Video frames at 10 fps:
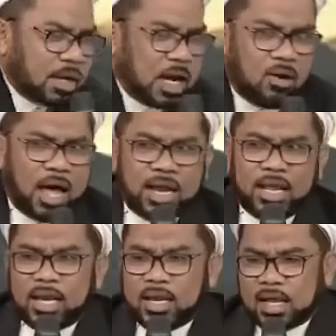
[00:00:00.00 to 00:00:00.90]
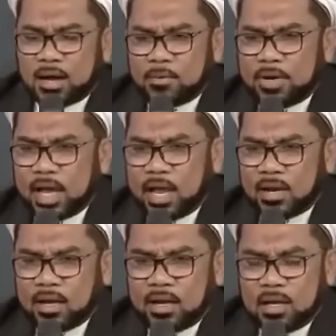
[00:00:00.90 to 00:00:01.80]
Kalau hari ini
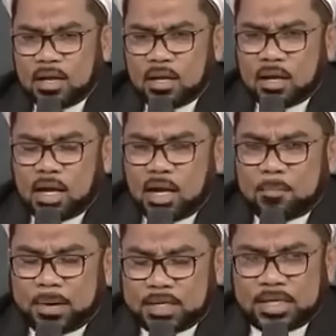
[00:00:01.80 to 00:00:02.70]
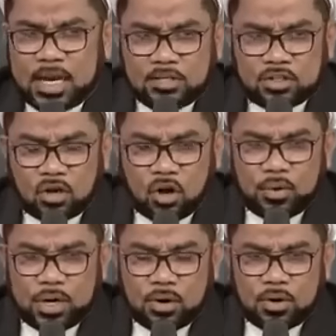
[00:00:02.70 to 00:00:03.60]
kemudian eh, Presiden
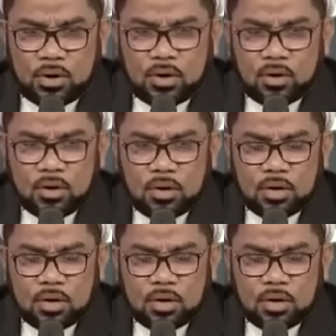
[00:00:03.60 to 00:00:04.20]
Joko Widodo